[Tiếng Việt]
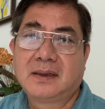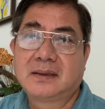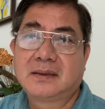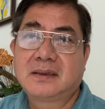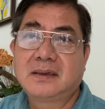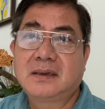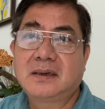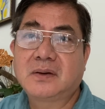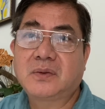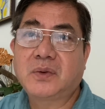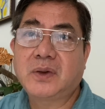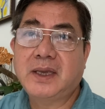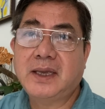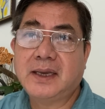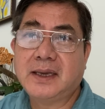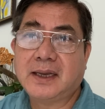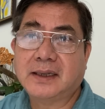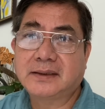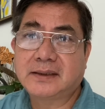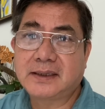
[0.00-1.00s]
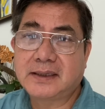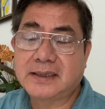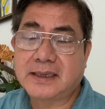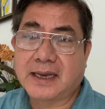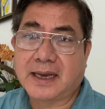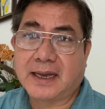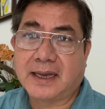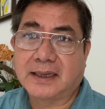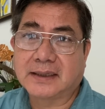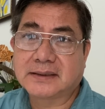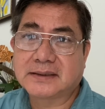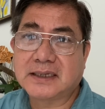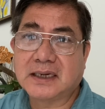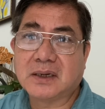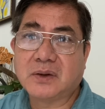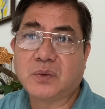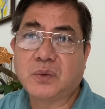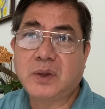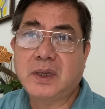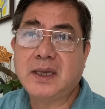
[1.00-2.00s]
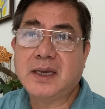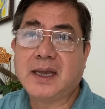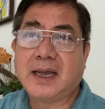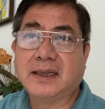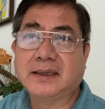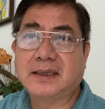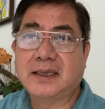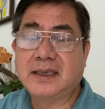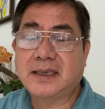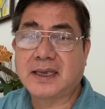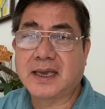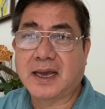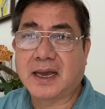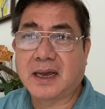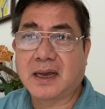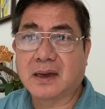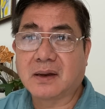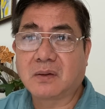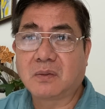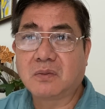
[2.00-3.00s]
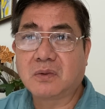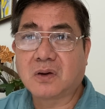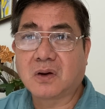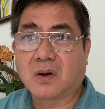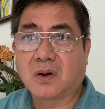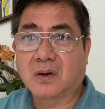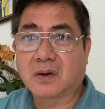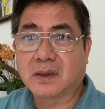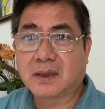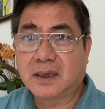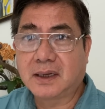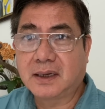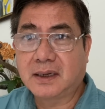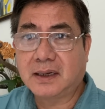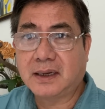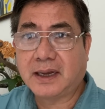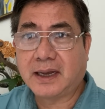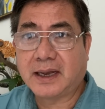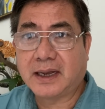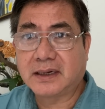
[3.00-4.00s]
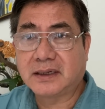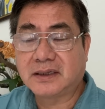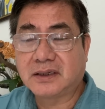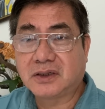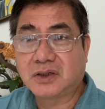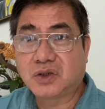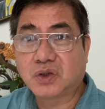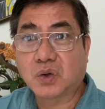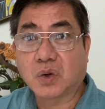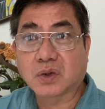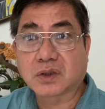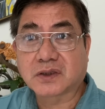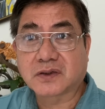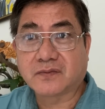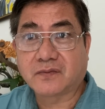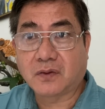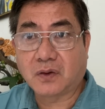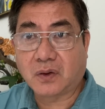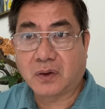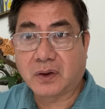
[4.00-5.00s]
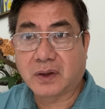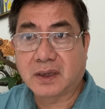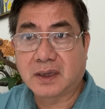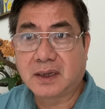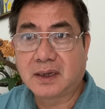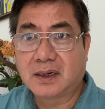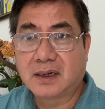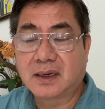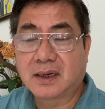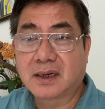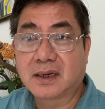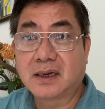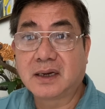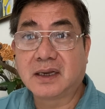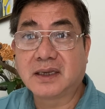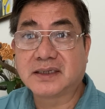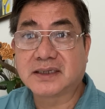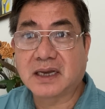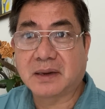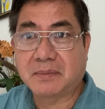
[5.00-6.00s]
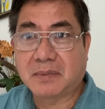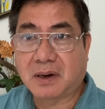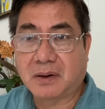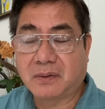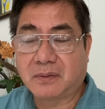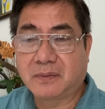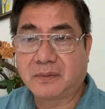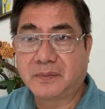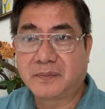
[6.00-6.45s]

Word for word: Thưa quý khán thính giả, chắc quý khán thính giả cũng còn nhớ anh George Floyd, người da màu.